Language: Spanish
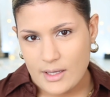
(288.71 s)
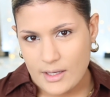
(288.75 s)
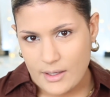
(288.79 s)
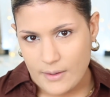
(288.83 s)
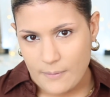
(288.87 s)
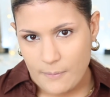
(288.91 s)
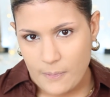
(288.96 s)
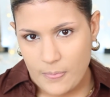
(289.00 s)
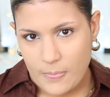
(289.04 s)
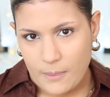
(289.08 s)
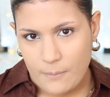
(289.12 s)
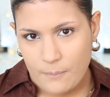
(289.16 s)

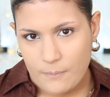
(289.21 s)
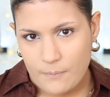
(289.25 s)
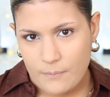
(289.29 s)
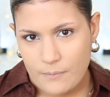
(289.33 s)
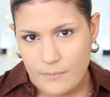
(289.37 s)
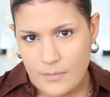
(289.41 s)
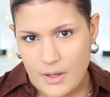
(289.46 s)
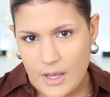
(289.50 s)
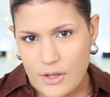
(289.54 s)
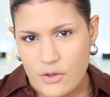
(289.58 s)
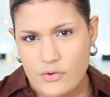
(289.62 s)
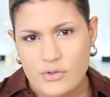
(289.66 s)
que
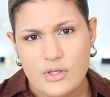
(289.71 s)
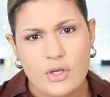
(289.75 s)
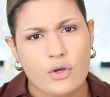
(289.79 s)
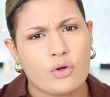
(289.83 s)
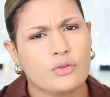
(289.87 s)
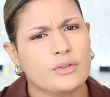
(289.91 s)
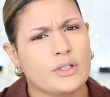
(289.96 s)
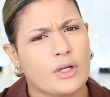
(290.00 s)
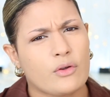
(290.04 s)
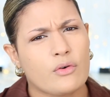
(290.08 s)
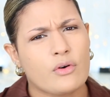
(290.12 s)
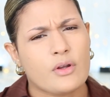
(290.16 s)
ellos
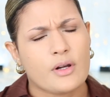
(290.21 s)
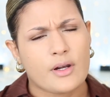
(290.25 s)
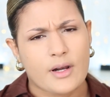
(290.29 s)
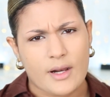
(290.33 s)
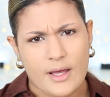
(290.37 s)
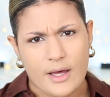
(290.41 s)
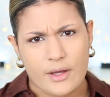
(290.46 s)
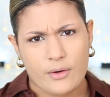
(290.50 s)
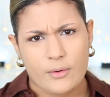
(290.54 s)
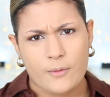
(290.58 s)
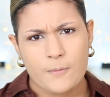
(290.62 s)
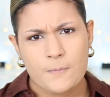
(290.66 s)
encontraron
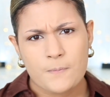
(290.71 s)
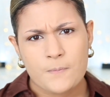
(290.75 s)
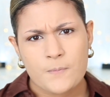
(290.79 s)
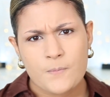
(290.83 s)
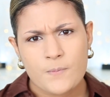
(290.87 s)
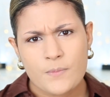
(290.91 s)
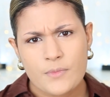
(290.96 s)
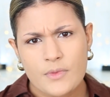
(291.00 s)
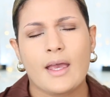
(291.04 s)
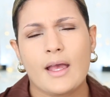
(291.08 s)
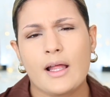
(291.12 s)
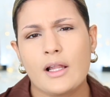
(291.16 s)
raro
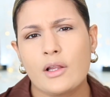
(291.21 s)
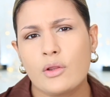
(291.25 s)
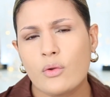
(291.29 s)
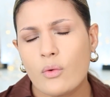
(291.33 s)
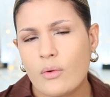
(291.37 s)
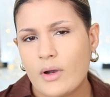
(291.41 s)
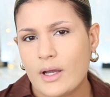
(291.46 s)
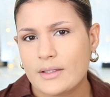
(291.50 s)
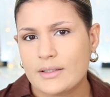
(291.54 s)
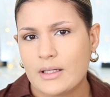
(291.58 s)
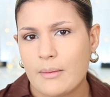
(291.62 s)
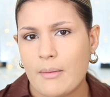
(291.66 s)
que él
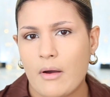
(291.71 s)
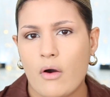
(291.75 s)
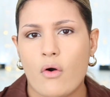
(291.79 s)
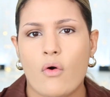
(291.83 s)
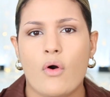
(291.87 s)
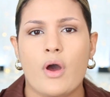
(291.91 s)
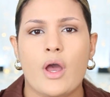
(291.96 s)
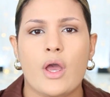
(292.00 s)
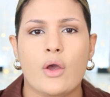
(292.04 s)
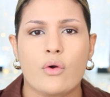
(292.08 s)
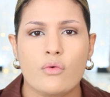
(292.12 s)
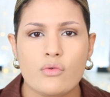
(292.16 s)
nunca
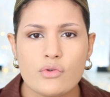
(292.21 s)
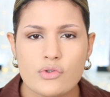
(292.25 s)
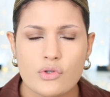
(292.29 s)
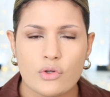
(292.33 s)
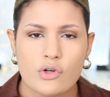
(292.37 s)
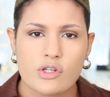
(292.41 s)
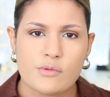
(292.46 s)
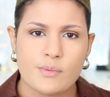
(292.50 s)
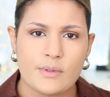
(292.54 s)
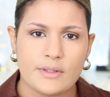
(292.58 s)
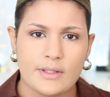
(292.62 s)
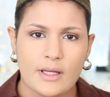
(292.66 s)
trabajó en un
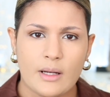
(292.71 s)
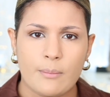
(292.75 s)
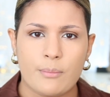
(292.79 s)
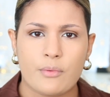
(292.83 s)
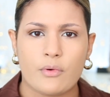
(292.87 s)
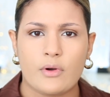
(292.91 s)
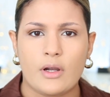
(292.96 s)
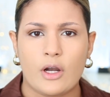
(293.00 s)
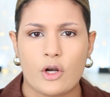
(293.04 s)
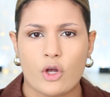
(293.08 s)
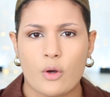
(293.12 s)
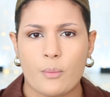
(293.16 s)
solo hospital
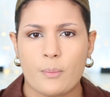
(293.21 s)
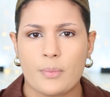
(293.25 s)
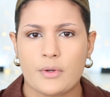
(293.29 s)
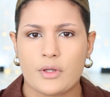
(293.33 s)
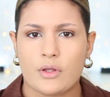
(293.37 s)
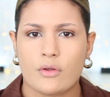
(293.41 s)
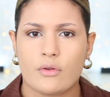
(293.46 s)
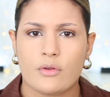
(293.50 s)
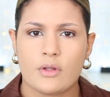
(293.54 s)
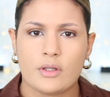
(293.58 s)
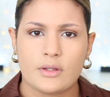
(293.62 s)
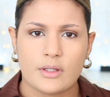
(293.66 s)
por un largo
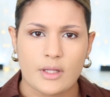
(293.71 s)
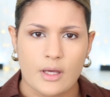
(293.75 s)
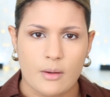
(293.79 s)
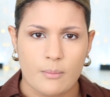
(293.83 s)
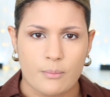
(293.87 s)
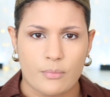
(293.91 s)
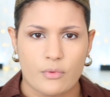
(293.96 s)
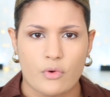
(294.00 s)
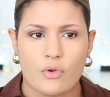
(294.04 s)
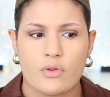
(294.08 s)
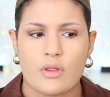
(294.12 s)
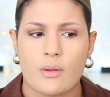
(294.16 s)
periodo de
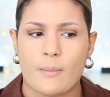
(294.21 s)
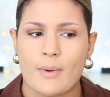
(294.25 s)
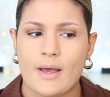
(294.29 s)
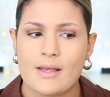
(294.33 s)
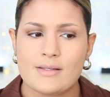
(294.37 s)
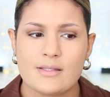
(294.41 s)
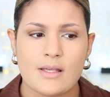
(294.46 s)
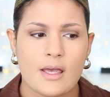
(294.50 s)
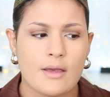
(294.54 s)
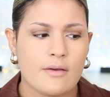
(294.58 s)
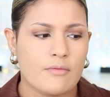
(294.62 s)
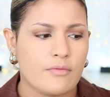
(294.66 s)
tiempo. Los
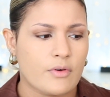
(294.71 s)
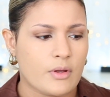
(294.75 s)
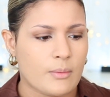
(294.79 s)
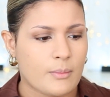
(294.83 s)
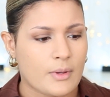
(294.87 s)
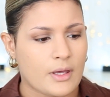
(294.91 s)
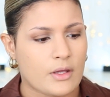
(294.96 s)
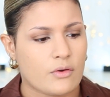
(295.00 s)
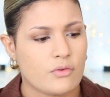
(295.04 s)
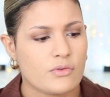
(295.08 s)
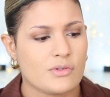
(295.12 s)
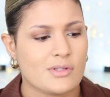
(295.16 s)
demás
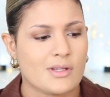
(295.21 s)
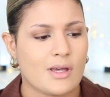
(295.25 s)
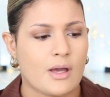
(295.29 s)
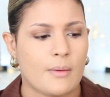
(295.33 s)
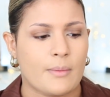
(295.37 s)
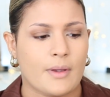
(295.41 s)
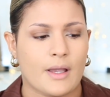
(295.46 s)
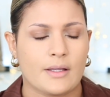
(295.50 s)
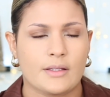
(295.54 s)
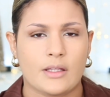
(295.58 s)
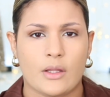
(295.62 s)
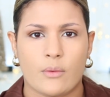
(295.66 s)
enfermeros
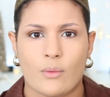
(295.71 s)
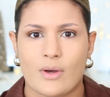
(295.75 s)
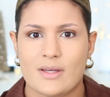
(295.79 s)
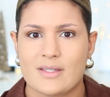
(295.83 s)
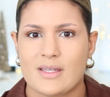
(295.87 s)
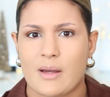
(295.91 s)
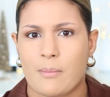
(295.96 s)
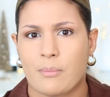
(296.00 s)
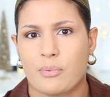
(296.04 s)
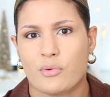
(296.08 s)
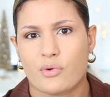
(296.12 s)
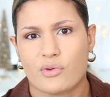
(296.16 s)
habían estado ahí
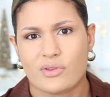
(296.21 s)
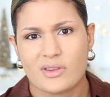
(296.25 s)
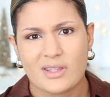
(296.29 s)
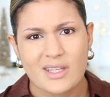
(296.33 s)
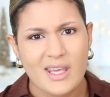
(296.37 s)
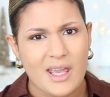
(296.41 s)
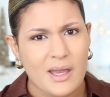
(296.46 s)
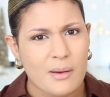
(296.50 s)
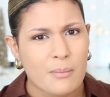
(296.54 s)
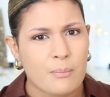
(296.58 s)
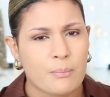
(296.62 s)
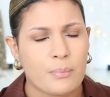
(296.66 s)
ya por
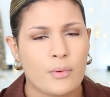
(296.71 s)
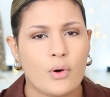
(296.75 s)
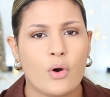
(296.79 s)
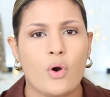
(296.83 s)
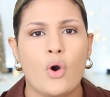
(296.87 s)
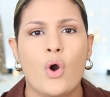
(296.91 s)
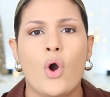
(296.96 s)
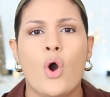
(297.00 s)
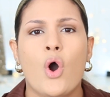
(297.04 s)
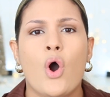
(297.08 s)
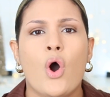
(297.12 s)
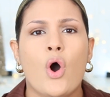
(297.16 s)

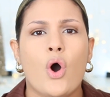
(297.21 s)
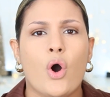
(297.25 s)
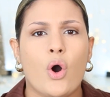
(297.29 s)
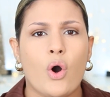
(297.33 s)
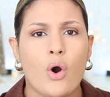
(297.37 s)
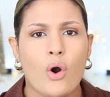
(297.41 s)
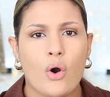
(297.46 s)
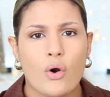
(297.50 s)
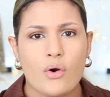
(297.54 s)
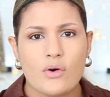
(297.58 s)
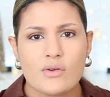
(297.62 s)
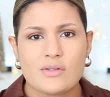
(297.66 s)
tiempo
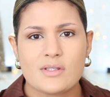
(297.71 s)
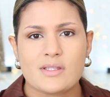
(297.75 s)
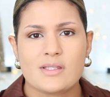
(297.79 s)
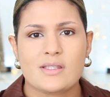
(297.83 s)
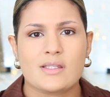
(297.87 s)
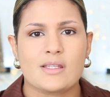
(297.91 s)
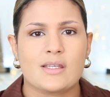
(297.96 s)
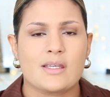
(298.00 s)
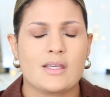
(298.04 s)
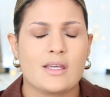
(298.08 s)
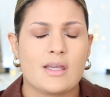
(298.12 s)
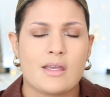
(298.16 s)
o
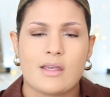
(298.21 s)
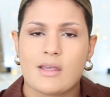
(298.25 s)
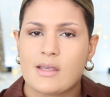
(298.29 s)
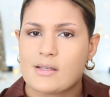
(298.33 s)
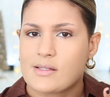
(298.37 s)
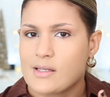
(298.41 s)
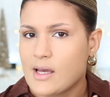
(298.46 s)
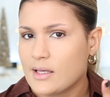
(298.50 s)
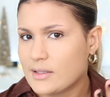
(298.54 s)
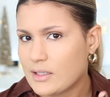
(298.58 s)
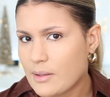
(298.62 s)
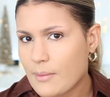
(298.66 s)
si
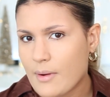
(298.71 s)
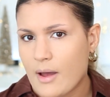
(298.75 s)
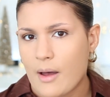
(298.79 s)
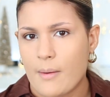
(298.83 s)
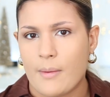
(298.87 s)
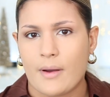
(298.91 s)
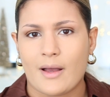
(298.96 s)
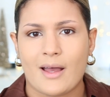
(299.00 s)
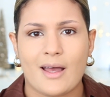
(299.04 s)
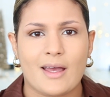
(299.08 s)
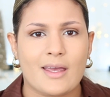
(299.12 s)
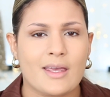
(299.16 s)
quizás
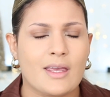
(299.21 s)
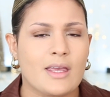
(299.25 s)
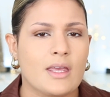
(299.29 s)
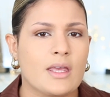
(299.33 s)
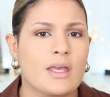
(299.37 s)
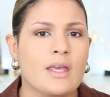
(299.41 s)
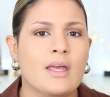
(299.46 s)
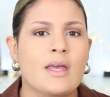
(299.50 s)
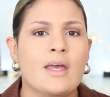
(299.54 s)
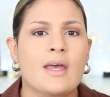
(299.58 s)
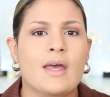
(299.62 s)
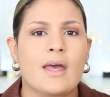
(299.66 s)
trabajaban
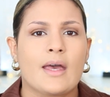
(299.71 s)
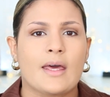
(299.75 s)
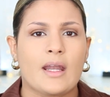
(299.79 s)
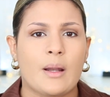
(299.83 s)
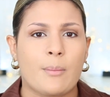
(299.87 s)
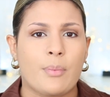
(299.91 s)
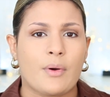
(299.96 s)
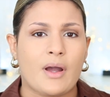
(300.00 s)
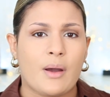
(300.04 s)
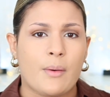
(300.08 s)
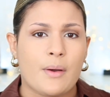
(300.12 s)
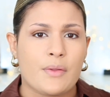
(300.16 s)
ahí,
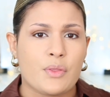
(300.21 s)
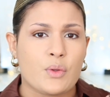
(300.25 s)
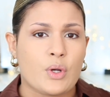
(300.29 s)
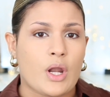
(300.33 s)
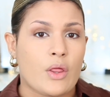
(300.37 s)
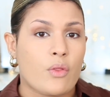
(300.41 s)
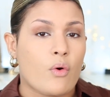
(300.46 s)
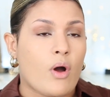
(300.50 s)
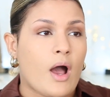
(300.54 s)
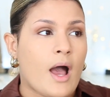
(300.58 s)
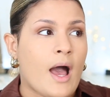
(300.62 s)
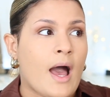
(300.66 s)
era porque habían
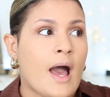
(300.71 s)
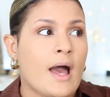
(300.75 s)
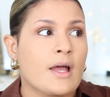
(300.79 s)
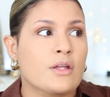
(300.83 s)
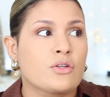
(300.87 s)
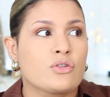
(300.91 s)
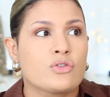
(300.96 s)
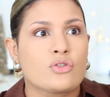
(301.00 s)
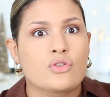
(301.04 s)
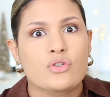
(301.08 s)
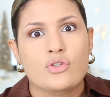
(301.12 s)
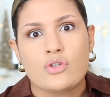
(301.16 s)
durado
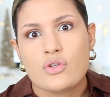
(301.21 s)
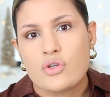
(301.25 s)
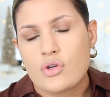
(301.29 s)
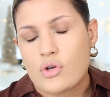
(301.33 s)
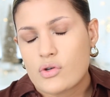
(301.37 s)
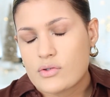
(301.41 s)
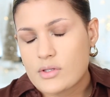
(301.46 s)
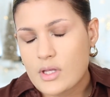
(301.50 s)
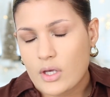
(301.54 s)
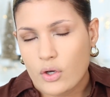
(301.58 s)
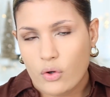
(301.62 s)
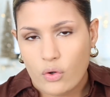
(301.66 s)

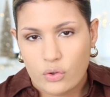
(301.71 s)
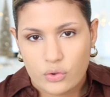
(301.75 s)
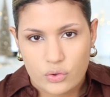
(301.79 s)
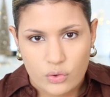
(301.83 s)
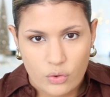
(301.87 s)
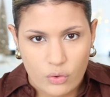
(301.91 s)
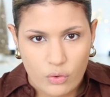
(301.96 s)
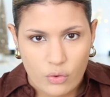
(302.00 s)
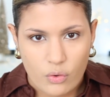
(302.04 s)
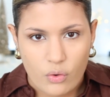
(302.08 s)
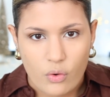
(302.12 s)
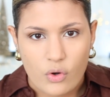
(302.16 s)
años en
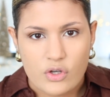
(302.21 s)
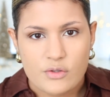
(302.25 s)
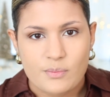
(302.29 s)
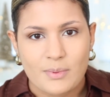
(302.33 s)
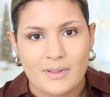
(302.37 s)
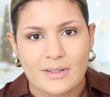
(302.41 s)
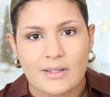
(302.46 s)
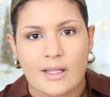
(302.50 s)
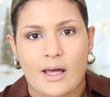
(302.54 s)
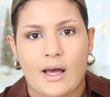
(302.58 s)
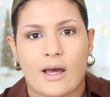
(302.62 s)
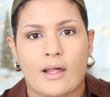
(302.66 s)
otro
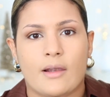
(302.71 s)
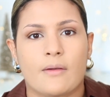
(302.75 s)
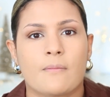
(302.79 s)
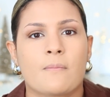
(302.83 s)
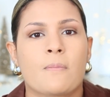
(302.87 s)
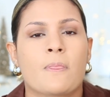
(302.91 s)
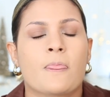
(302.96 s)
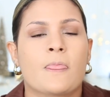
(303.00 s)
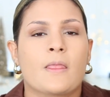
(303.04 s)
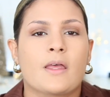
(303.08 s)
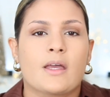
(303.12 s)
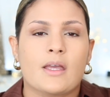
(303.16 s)

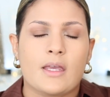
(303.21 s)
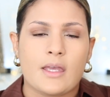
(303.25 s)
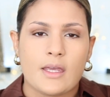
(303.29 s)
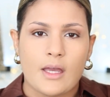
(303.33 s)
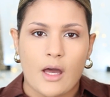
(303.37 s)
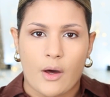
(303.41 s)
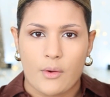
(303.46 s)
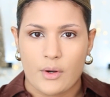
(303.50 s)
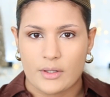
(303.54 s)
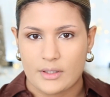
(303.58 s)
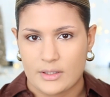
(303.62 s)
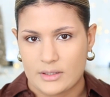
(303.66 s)
hospital y
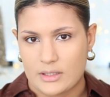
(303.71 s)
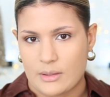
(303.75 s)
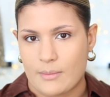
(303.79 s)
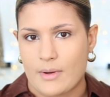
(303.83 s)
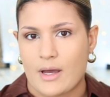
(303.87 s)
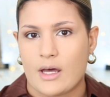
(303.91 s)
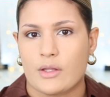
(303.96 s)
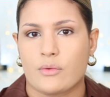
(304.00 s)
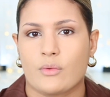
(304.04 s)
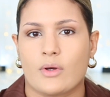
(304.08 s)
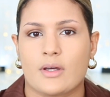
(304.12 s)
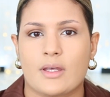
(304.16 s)
ahora están
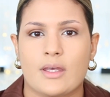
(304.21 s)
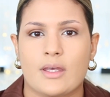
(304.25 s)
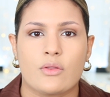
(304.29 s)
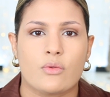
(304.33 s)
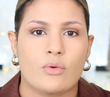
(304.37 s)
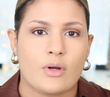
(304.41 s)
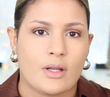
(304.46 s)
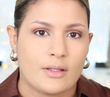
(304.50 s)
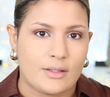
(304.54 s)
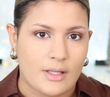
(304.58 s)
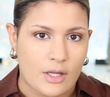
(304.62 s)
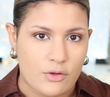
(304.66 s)
trabajando
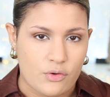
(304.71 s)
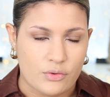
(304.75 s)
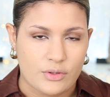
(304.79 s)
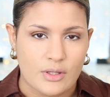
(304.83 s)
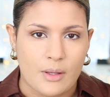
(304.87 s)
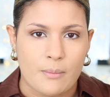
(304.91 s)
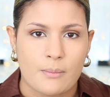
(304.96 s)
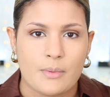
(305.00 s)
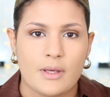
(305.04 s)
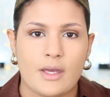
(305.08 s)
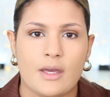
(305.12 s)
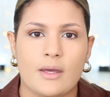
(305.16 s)
durante años
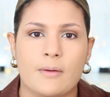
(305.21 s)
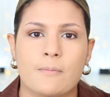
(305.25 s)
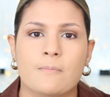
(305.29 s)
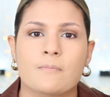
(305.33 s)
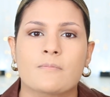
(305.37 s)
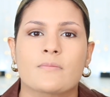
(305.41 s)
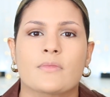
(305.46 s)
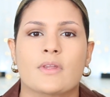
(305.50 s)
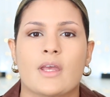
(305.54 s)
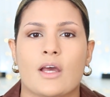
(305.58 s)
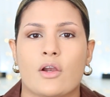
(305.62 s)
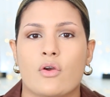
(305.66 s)

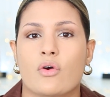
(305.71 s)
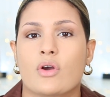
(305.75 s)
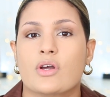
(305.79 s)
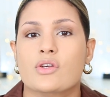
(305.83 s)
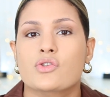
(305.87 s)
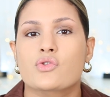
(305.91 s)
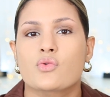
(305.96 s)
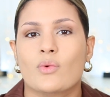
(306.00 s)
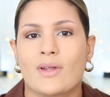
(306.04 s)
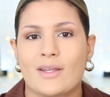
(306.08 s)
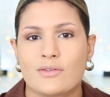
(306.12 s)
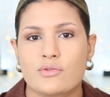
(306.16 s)
también, que es lo que
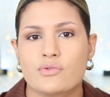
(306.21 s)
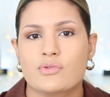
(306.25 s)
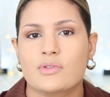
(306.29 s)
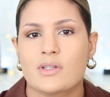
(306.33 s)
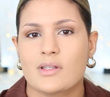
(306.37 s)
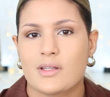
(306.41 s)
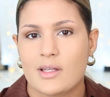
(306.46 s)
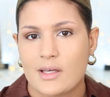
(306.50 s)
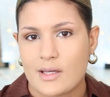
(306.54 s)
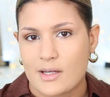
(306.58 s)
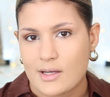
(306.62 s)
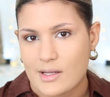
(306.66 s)
suele
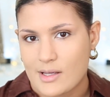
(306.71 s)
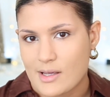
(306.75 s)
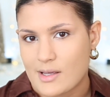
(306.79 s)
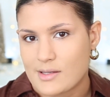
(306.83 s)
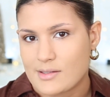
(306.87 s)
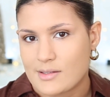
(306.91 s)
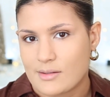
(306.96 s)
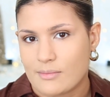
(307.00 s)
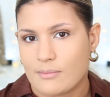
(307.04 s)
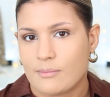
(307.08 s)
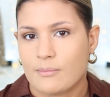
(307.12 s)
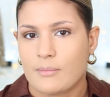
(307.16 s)
suceder,
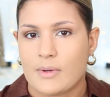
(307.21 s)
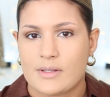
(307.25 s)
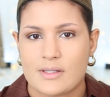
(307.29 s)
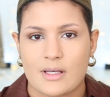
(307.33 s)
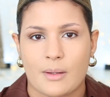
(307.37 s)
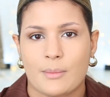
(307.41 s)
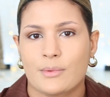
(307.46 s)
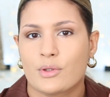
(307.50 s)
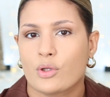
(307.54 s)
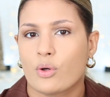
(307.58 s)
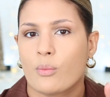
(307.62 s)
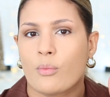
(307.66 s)
es
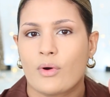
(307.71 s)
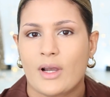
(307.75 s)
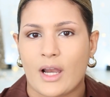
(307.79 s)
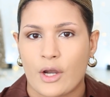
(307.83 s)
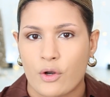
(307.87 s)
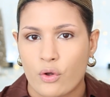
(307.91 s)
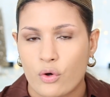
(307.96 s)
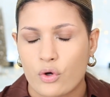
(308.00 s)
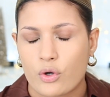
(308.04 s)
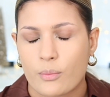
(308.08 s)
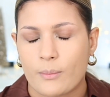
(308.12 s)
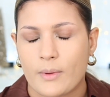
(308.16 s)
básicamente como la
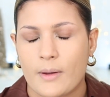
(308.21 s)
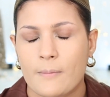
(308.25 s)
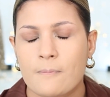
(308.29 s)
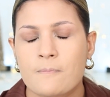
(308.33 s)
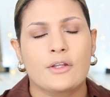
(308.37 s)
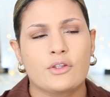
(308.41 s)
norma.